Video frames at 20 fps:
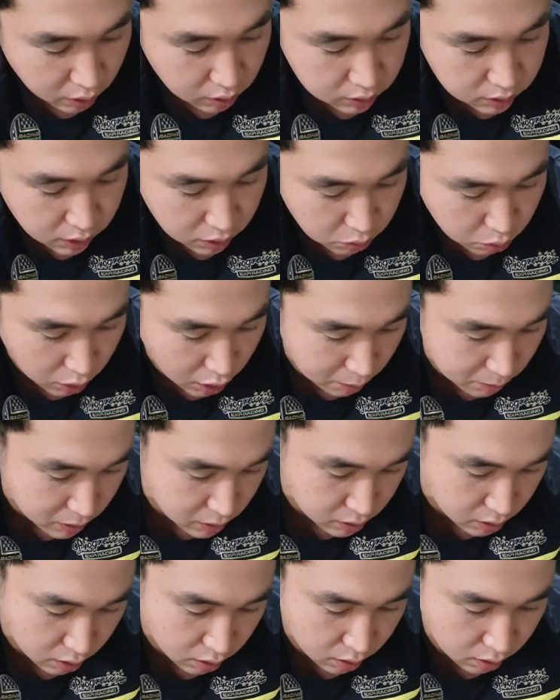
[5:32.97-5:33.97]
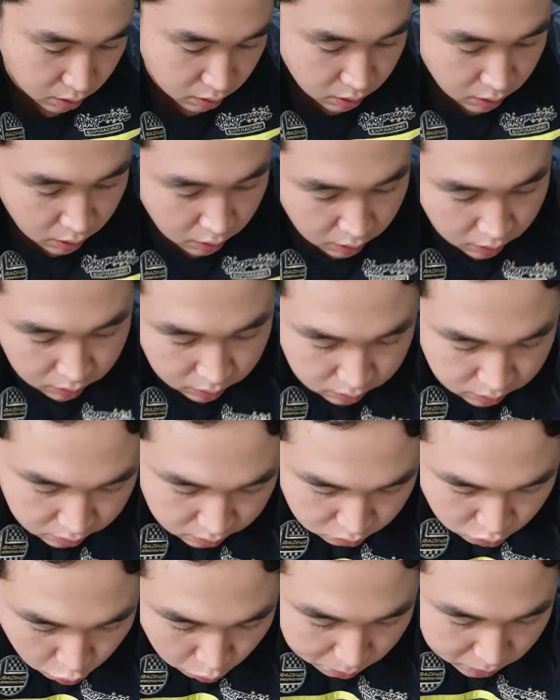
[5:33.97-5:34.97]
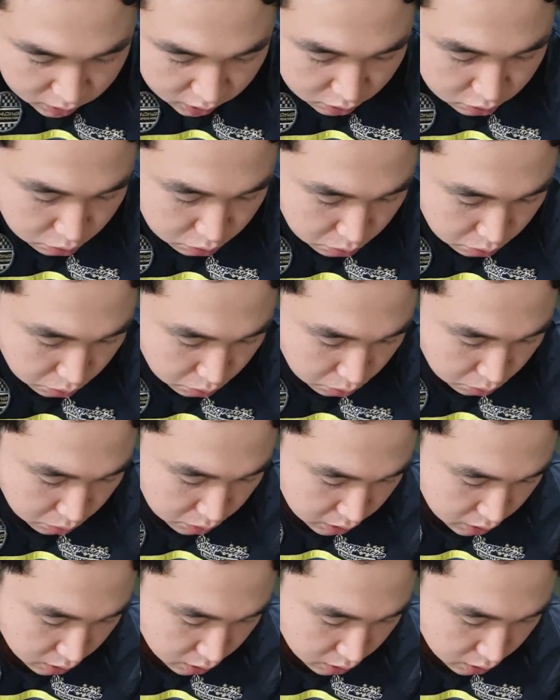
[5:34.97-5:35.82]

서로 경쟁도 하면서 그 소비자들도